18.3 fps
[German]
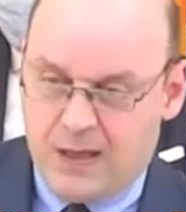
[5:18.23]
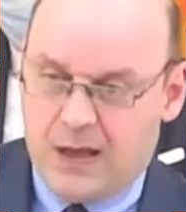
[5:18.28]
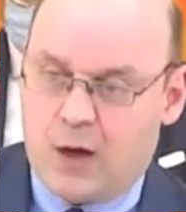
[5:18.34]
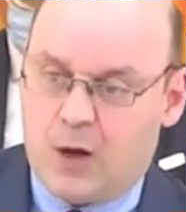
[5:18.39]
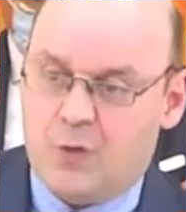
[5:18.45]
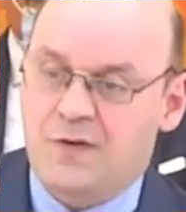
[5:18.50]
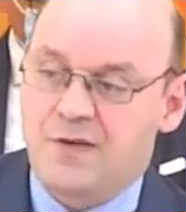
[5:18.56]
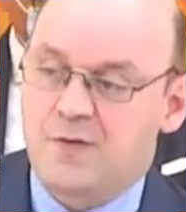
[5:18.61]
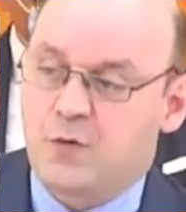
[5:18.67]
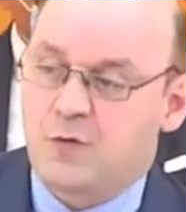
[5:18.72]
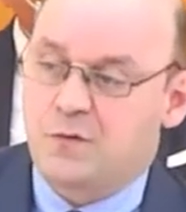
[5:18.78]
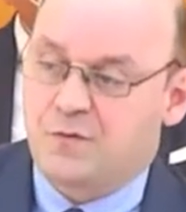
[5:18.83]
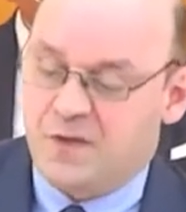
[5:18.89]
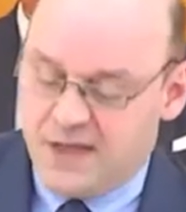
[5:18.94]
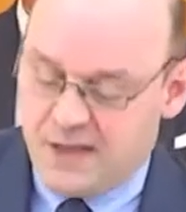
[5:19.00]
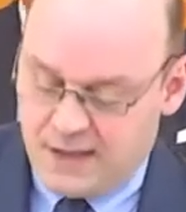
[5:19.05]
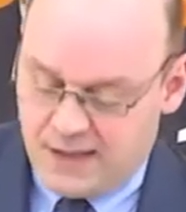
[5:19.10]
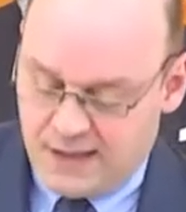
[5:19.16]
auf die so
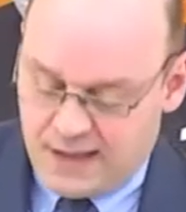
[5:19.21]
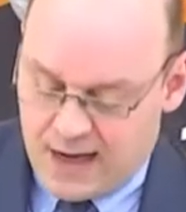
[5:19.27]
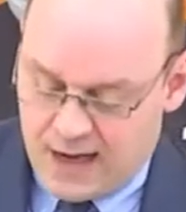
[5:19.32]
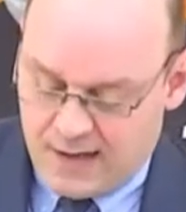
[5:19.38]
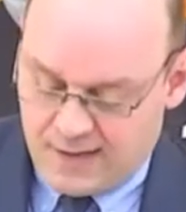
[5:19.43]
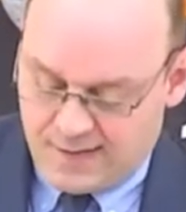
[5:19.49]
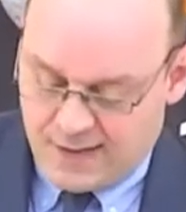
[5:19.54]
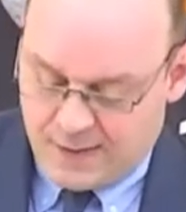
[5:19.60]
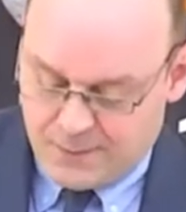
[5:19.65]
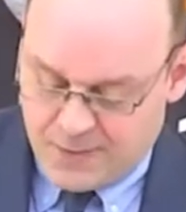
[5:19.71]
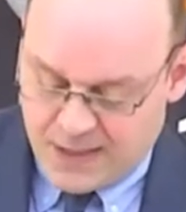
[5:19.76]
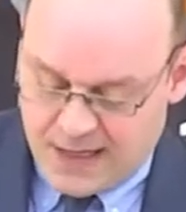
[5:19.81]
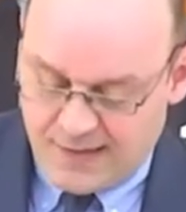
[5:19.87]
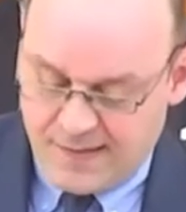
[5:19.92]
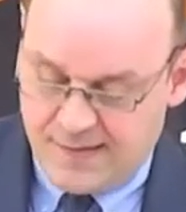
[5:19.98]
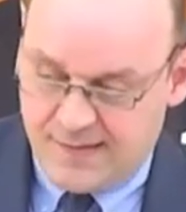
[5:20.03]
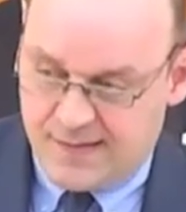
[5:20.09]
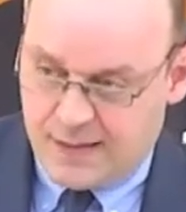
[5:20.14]
wichtige
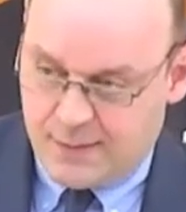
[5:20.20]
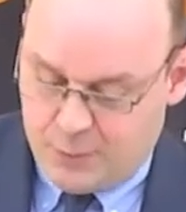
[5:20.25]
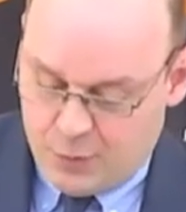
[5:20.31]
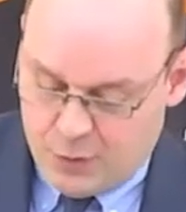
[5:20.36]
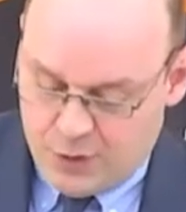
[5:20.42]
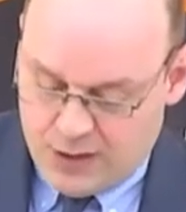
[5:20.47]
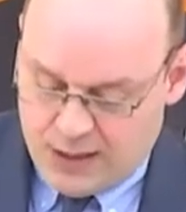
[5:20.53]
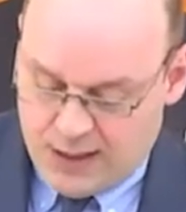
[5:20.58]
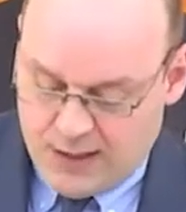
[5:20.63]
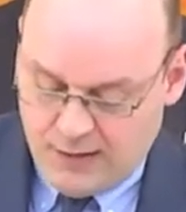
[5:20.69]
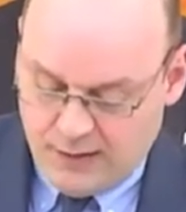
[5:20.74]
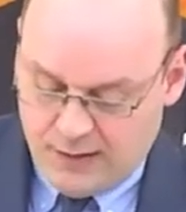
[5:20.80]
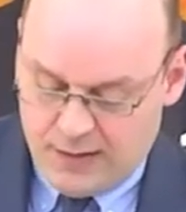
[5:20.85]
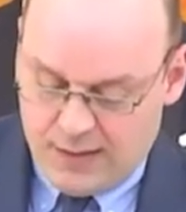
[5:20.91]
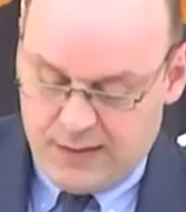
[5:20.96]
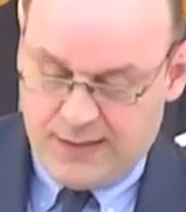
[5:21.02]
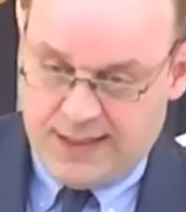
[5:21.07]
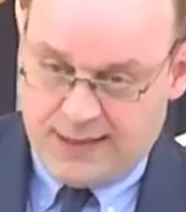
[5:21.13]
Akzeptanz der Bürger
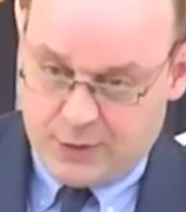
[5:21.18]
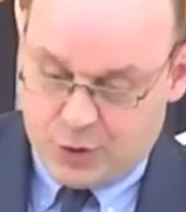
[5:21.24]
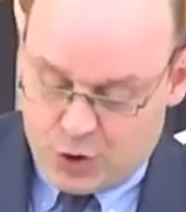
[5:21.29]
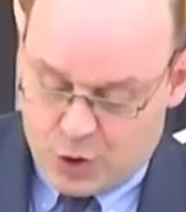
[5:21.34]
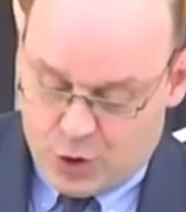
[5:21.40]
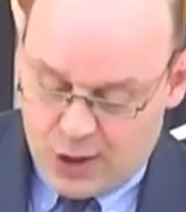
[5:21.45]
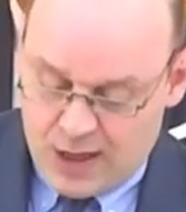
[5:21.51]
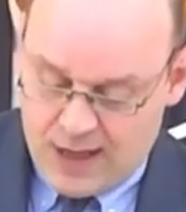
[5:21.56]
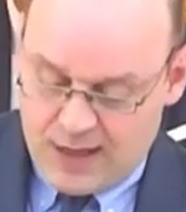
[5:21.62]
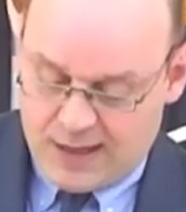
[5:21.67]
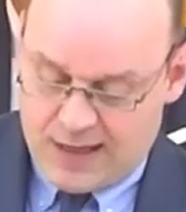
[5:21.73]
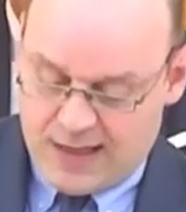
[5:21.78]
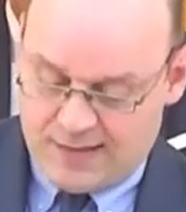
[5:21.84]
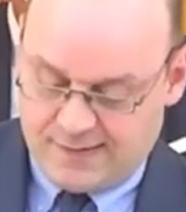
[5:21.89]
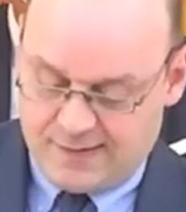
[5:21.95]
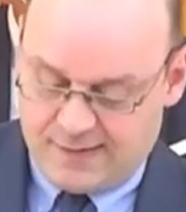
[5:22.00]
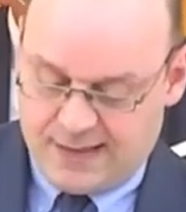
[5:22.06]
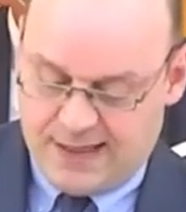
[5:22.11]
deren
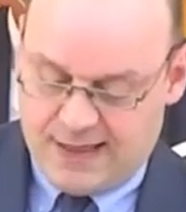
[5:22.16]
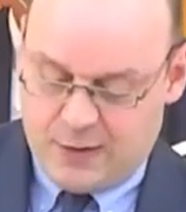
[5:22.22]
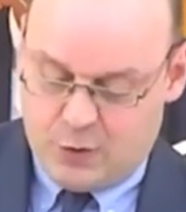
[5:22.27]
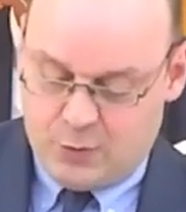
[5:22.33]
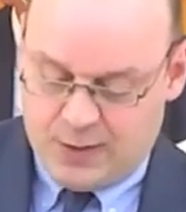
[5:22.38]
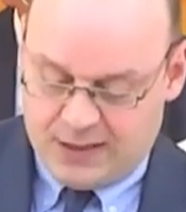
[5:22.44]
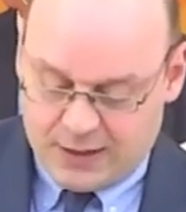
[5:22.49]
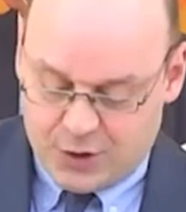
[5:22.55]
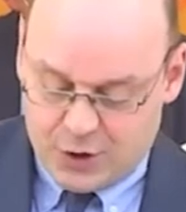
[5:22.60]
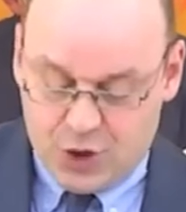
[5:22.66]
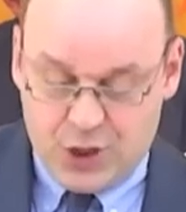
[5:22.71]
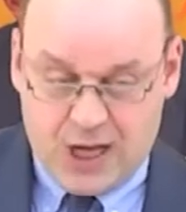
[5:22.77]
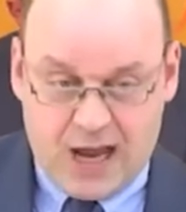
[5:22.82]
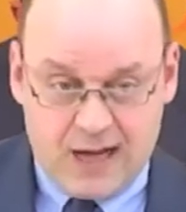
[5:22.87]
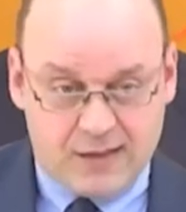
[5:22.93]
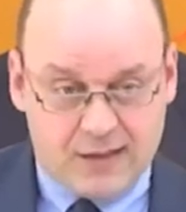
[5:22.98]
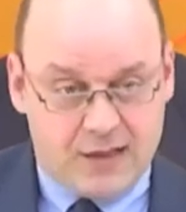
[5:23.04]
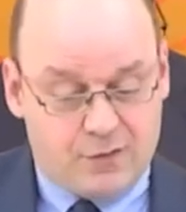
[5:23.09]
Toleranz gegenüber den
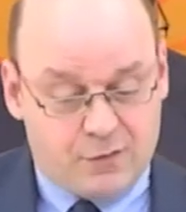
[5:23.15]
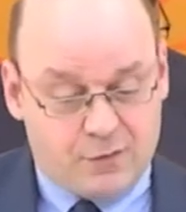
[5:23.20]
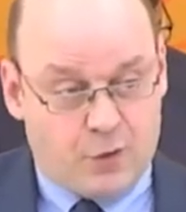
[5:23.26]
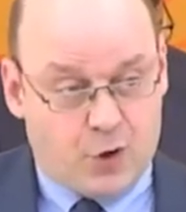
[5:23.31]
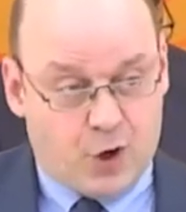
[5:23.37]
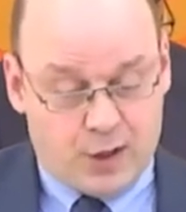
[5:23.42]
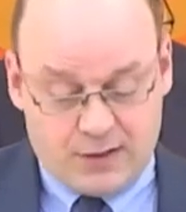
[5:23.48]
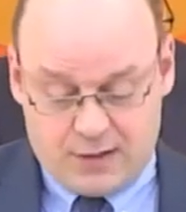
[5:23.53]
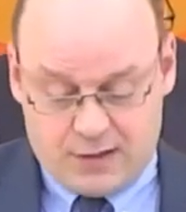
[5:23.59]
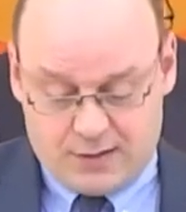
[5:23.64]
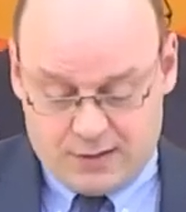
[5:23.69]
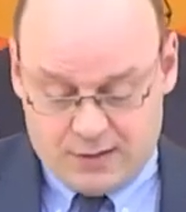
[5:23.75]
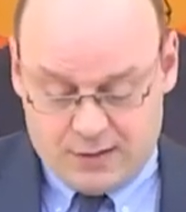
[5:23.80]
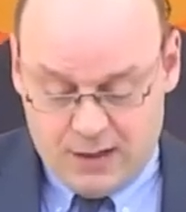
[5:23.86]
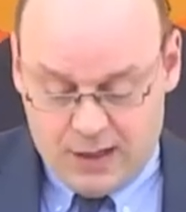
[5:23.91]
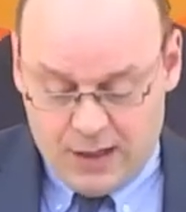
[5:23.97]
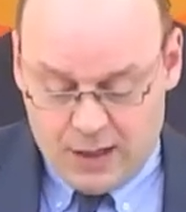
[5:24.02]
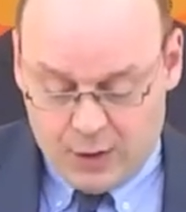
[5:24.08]
staatlich
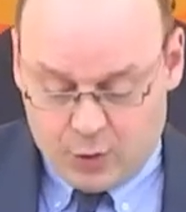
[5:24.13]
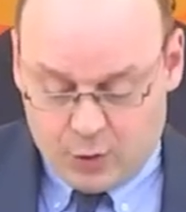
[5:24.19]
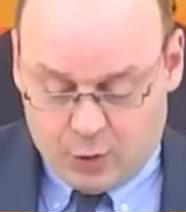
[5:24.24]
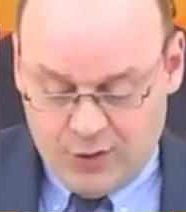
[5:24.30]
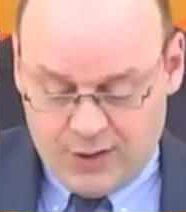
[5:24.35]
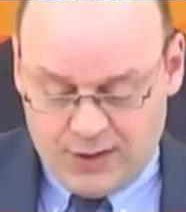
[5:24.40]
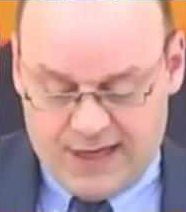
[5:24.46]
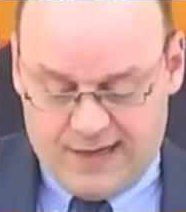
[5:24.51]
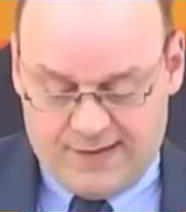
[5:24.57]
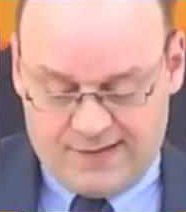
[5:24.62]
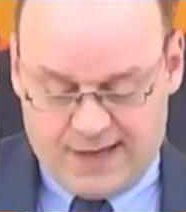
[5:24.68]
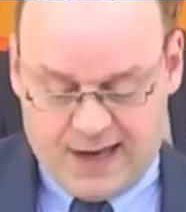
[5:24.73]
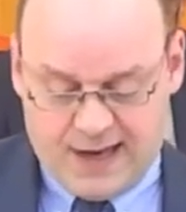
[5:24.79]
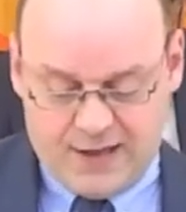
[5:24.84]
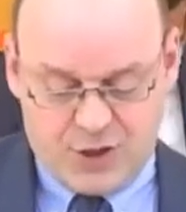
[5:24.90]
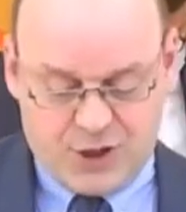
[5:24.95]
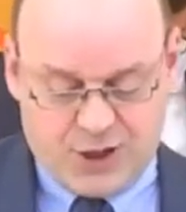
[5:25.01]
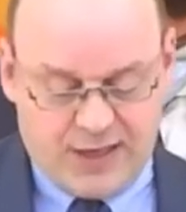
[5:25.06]
verordneten
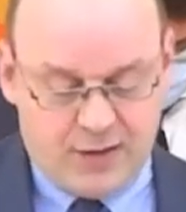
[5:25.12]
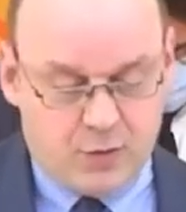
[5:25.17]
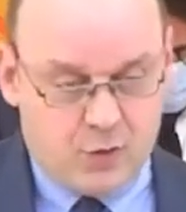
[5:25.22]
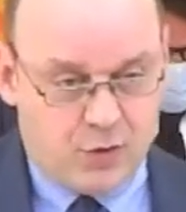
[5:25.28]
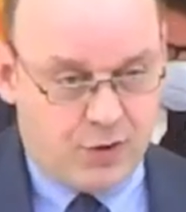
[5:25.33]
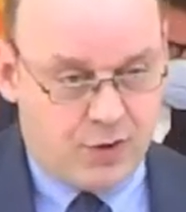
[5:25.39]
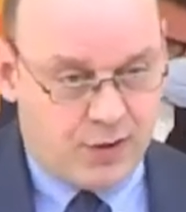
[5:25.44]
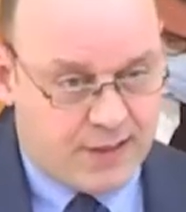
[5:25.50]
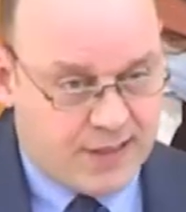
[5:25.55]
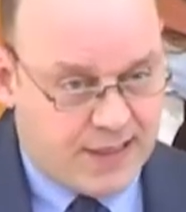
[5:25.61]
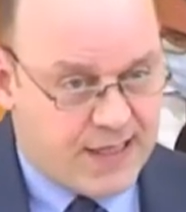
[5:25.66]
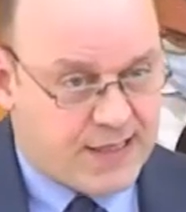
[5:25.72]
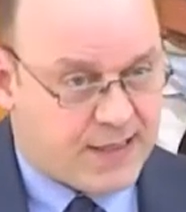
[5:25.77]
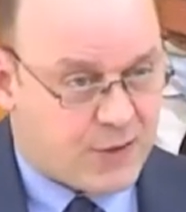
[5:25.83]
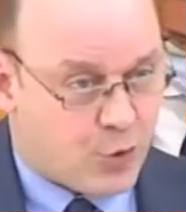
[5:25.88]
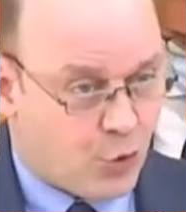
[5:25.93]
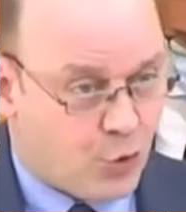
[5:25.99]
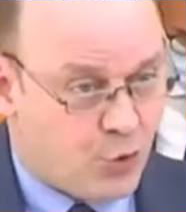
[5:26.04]
Grundrechtseinschränkungen
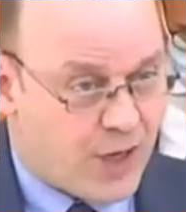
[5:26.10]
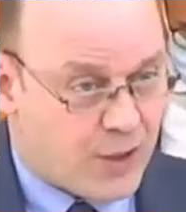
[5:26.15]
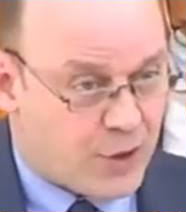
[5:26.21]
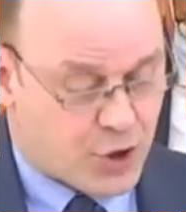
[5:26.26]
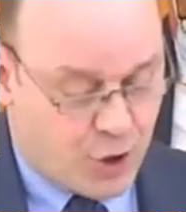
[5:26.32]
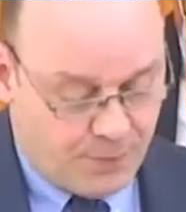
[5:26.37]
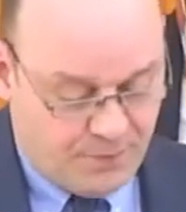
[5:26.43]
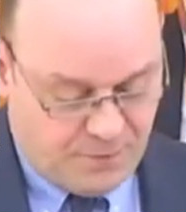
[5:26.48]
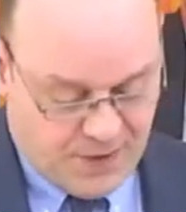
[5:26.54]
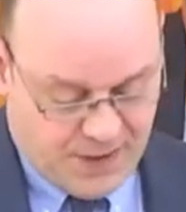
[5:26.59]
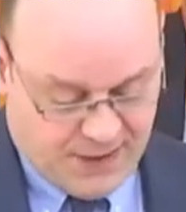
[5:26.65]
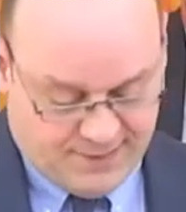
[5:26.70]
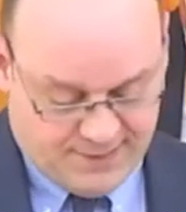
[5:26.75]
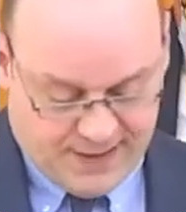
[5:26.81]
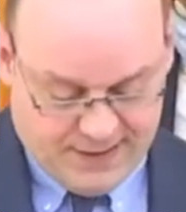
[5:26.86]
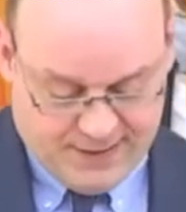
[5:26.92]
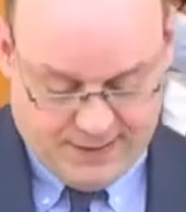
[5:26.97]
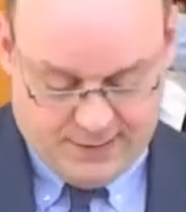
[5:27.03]
nicht unerschöpflich sei.